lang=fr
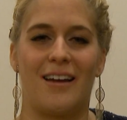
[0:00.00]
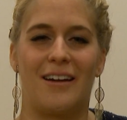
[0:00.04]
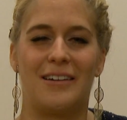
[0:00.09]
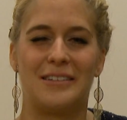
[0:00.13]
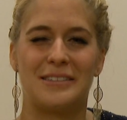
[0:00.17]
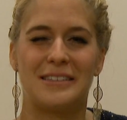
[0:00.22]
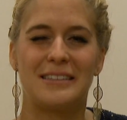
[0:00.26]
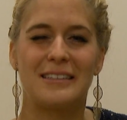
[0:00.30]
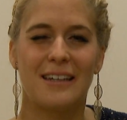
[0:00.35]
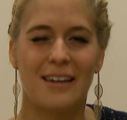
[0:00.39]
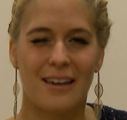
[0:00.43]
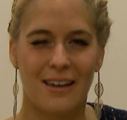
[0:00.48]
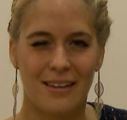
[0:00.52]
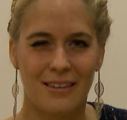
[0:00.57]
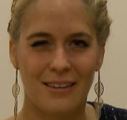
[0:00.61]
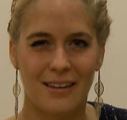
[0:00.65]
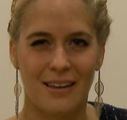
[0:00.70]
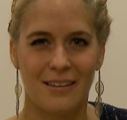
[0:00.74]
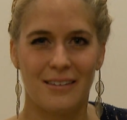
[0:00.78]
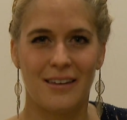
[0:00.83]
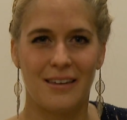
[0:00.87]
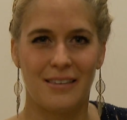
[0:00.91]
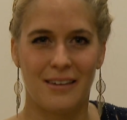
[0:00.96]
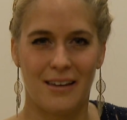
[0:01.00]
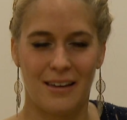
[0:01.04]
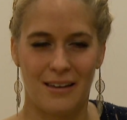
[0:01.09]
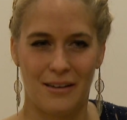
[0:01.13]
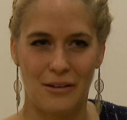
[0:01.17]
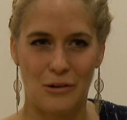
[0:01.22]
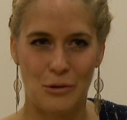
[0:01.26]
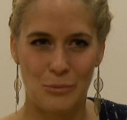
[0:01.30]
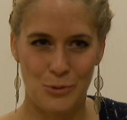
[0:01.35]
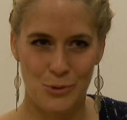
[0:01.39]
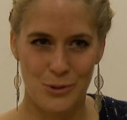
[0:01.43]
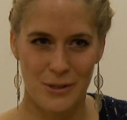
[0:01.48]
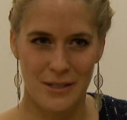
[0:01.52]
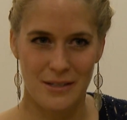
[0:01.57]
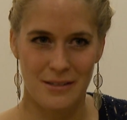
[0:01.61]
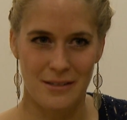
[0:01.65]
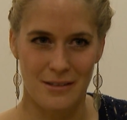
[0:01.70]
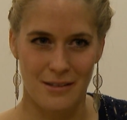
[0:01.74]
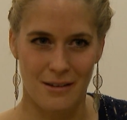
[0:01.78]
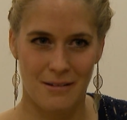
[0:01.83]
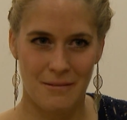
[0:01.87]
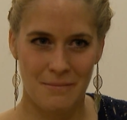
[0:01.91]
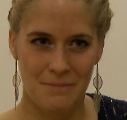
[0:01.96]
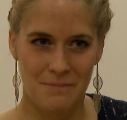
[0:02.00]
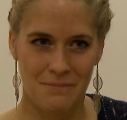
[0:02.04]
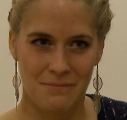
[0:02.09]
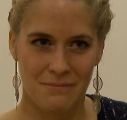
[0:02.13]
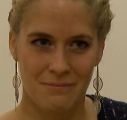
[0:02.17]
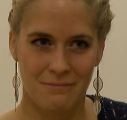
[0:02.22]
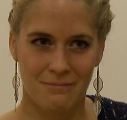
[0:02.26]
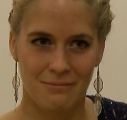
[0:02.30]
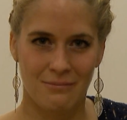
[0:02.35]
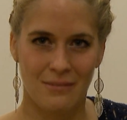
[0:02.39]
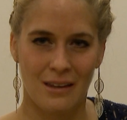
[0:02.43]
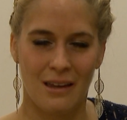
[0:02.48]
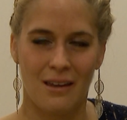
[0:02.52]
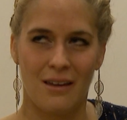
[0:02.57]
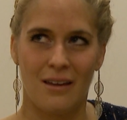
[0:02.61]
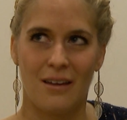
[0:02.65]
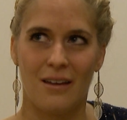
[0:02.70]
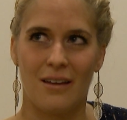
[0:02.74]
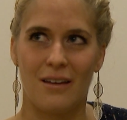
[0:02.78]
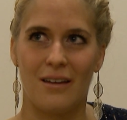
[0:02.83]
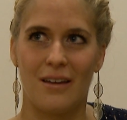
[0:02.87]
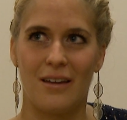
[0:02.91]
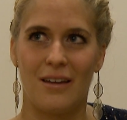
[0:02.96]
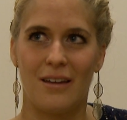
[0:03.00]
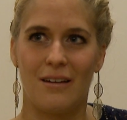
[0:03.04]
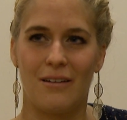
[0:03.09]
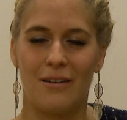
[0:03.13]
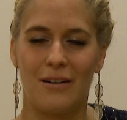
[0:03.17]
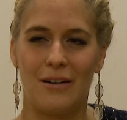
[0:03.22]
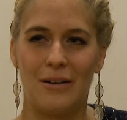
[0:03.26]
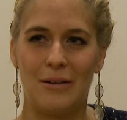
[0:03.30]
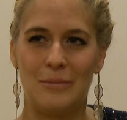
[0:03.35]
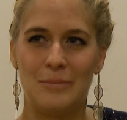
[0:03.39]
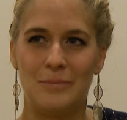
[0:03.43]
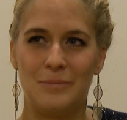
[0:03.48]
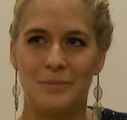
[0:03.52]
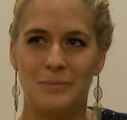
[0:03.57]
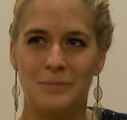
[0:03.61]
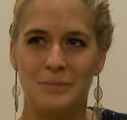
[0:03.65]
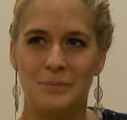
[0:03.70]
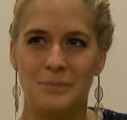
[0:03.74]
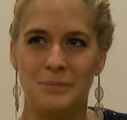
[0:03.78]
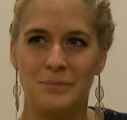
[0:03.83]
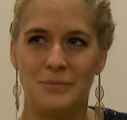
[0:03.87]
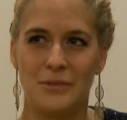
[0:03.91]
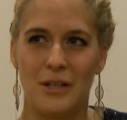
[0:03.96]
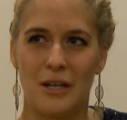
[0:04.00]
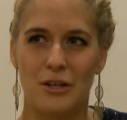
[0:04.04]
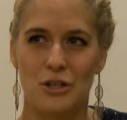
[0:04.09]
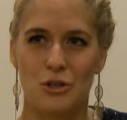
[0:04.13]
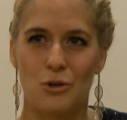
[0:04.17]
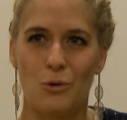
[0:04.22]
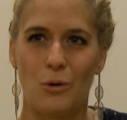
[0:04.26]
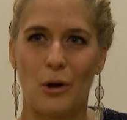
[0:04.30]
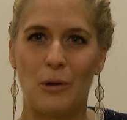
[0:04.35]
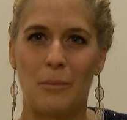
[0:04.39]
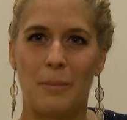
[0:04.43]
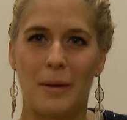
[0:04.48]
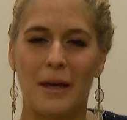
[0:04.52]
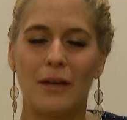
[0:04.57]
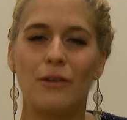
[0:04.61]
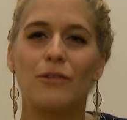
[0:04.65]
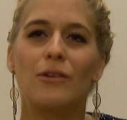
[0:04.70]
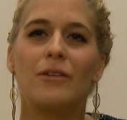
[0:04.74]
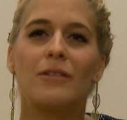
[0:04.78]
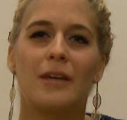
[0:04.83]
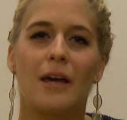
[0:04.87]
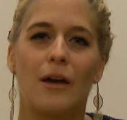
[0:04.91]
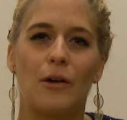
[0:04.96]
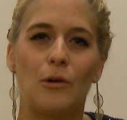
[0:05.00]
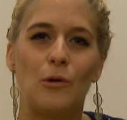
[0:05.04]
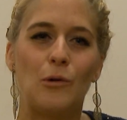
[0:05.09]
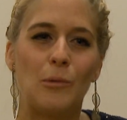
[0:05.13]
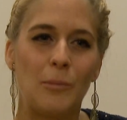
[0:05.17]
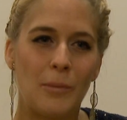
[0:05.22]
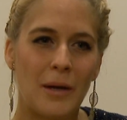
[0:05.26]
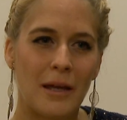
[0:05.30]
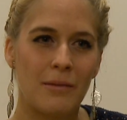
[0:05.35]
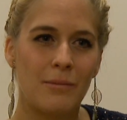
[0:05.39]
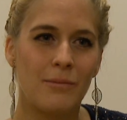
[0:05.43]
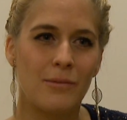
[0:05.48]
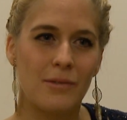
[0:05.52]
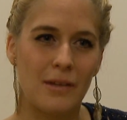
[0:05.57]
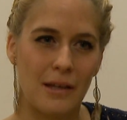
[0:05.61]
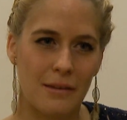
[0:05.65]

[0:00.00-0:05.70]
un très très très très grand musicien, et euh, je crois une personne qui a humaine,